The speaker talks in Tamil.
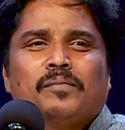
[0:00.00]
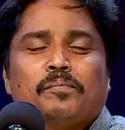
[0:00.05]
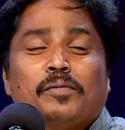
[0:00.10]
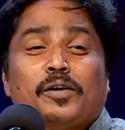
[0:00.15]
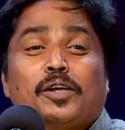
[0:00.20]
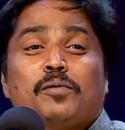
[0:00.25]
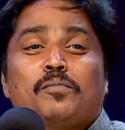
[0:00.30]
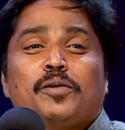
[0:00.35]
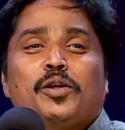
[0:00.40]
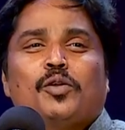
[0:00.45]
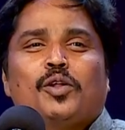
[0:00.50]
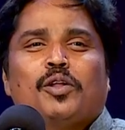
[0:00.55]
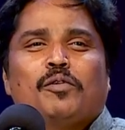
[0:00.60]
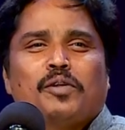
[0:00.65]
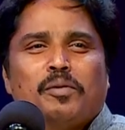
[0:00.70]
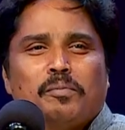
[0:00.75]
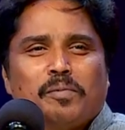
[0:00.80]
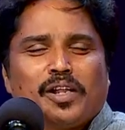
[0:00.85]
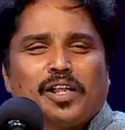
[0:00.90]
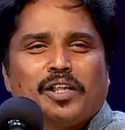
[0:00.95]

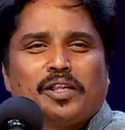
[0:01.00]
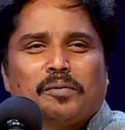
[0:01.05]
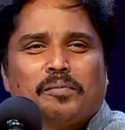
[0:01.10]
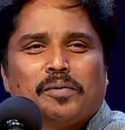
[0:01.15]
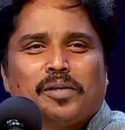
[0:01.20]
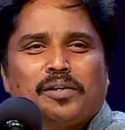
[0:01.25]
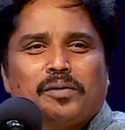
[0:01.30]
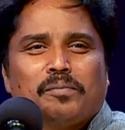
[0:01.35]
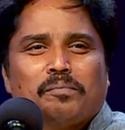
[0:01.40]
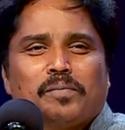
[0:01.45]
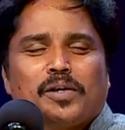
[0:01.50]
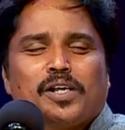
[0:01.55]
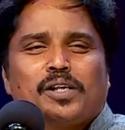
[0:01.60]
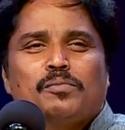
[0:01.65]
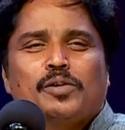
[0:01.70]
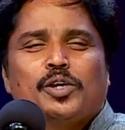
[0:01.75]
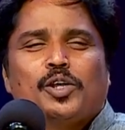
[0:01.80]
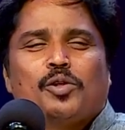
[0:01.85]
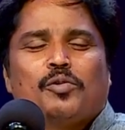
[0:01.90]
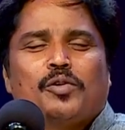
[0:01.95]
பெருமையுள்ளவன் பேர் அதுக்கு பேர்
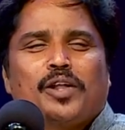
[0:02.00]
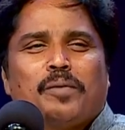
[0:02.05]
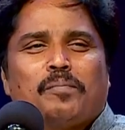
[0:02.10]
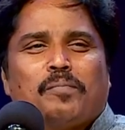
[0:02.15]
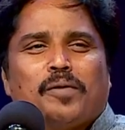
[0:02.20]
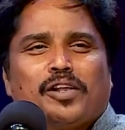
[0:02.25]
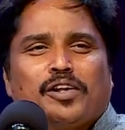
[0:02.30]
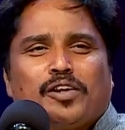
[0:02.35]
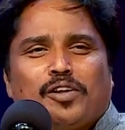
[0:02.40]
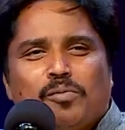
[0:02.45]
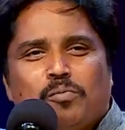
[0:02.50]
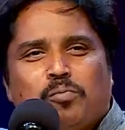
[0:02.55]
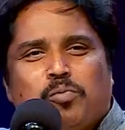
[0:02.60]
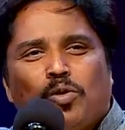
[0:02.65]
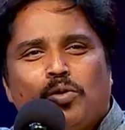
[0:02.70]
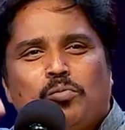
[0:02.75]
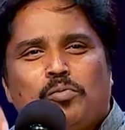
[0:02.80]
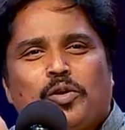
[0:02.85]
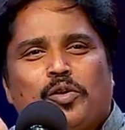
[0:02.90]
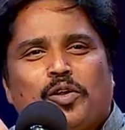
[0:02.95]
பெருமையுள்ளவனை பார்க்கலும்
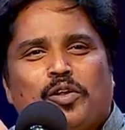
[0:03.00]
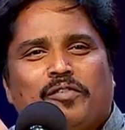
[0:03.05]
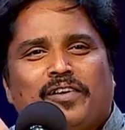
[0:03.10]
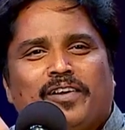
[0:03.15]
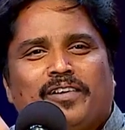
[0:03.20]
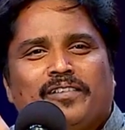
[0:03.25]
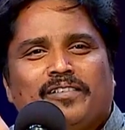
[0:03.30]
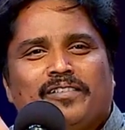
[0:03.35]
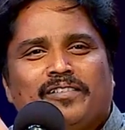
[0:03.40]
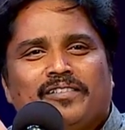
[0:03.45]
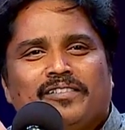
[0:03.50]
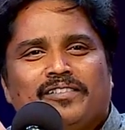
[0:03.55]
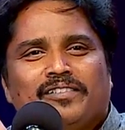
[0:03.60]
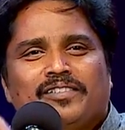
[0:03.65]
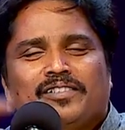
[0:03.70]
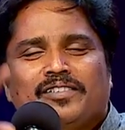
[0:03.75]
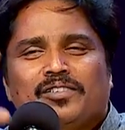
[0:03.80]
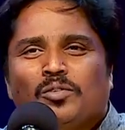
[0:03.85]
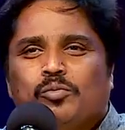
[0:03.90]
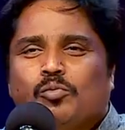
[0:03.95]
பொறுமையுள்ளவன்
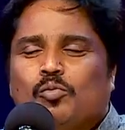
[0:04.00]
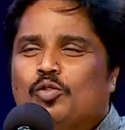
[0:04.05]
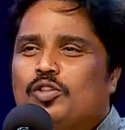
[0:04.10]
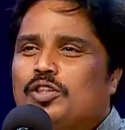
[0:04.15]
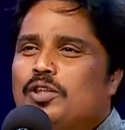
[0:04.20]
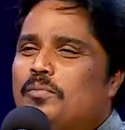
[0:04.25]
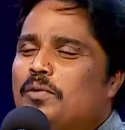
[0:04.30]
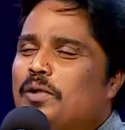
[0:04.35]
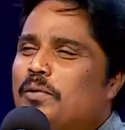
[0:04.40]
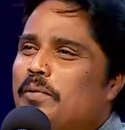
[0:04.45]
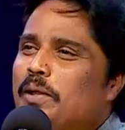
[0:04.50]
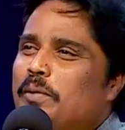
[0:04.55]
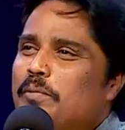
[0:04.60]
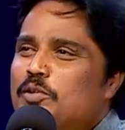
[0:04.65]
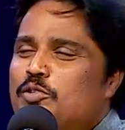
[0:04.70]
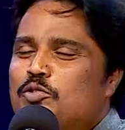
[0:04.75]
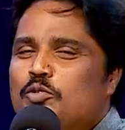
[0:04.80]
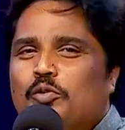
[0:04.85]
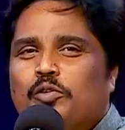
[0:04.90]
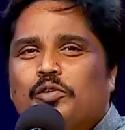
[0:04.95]
உத்தமன்
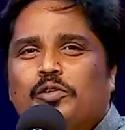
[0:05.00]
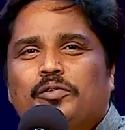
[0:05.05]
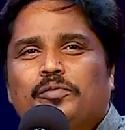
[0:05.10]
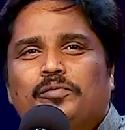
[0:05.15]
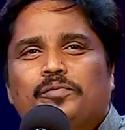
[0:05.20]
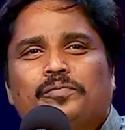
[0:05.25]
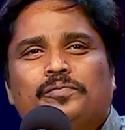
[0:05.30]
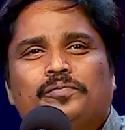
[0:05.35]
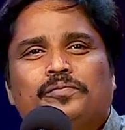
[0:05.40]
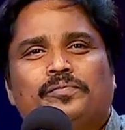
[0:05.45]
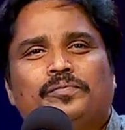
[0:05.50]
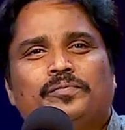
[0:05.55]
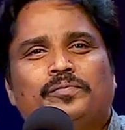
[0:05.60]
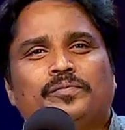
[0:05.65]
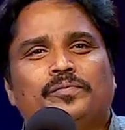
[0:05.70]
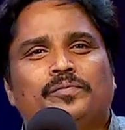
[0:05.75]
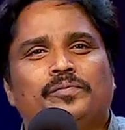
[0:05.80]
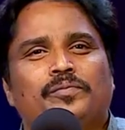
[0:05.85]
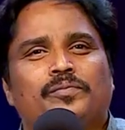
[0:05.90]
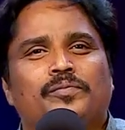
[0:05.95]
பைபிள் சொல்லுது
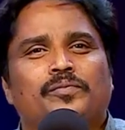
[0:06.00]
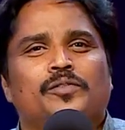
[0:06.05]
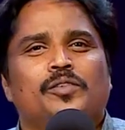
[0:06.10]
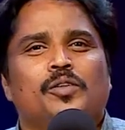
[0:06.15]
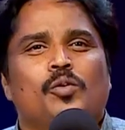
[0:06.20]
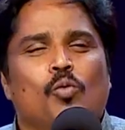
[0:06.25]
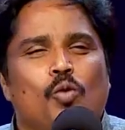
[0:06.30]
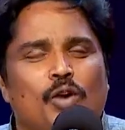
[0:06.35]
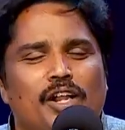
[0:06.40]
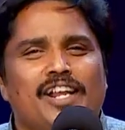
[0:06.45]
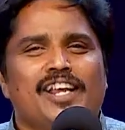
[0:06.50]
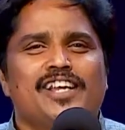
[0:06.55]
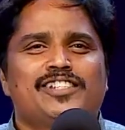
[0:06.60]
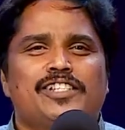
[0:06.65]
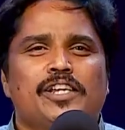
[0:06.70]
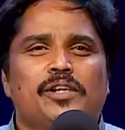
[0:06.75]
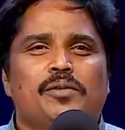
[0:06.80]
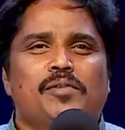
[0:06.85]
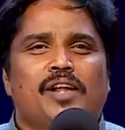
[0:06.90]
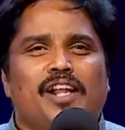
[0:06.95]
உடனே
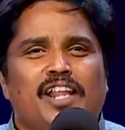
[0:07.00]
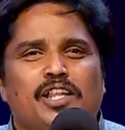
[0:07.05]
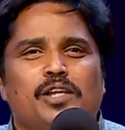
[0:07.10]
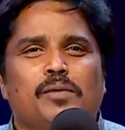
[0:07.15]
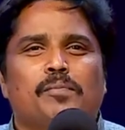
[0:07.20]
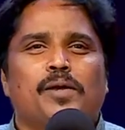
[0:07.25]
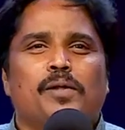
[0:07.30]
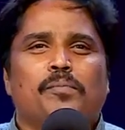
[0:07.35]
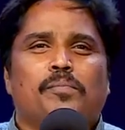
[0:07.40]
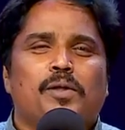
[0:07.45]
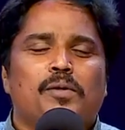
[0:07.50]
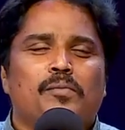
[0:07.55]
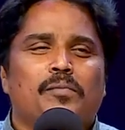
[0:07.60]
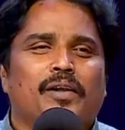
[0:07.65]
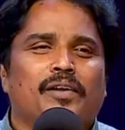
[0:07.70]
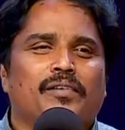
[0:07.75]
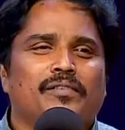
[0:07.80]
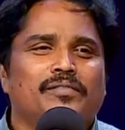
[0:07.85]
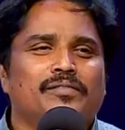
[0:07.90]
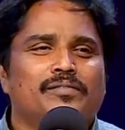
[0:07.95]
செய்யணும்னாலே அதுக்கு பேர்
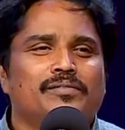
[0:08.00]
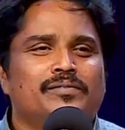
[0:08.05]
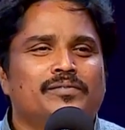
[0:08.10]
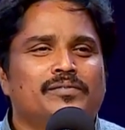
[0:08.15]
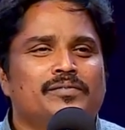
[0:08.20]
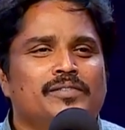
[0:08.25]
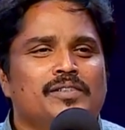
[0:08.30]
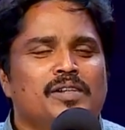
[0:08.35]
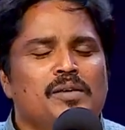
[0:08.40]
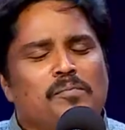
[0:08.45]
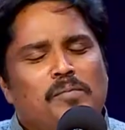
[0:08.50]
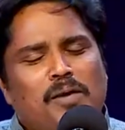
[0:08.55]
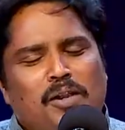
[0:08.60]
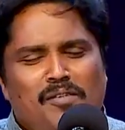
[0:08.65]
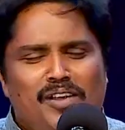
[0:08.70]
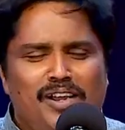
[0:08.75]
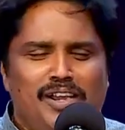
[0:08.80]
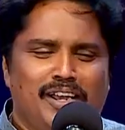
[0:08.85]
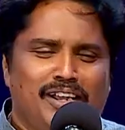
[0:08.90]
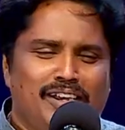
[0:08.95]
பெருமை
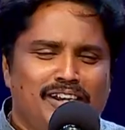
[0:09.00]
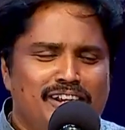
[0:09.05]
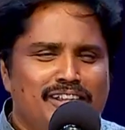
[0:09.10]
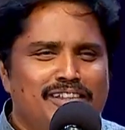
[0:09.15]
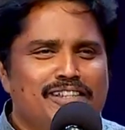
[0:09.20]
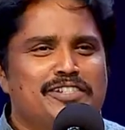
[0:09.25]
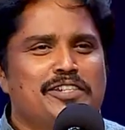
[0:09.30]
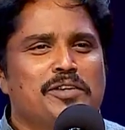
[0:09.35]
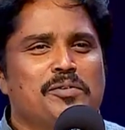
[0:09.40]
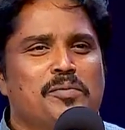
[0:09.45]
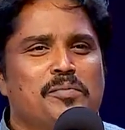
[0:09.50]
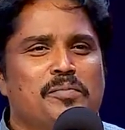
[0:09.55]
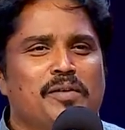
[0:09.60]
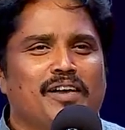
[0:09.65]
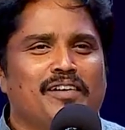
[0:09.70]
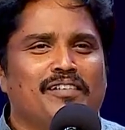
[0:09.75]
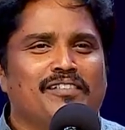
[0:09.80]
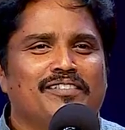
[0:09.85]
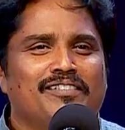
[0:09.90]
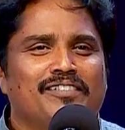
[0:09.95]
பரவாயில்லையா நிறுத்தி
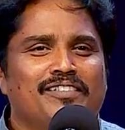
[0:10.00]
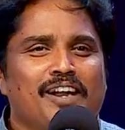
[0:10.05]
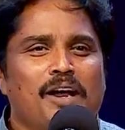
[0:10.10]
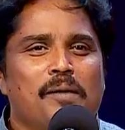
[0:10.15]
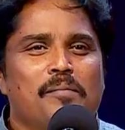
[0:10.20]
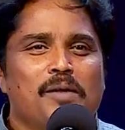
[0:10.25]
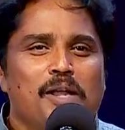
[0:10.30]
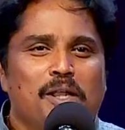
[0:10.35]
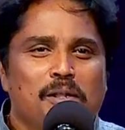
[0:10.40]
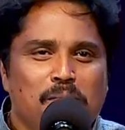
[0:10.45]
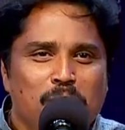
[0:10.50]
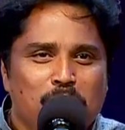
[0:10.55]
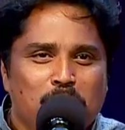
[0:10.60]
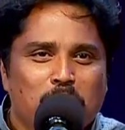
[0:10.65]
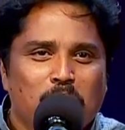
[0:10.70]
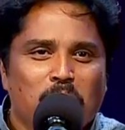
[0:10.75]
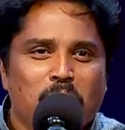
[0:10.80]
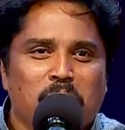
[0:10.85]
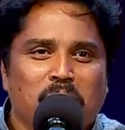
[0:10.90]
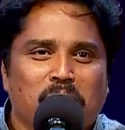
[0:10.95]
செய்வோம்யா அப்படின்னு அதுக்கு பேர்
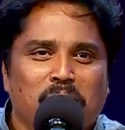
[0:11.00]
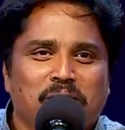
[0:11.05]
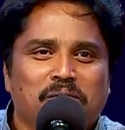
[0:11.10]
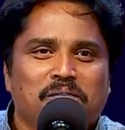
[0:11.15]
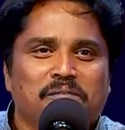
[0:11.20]
பொறுமை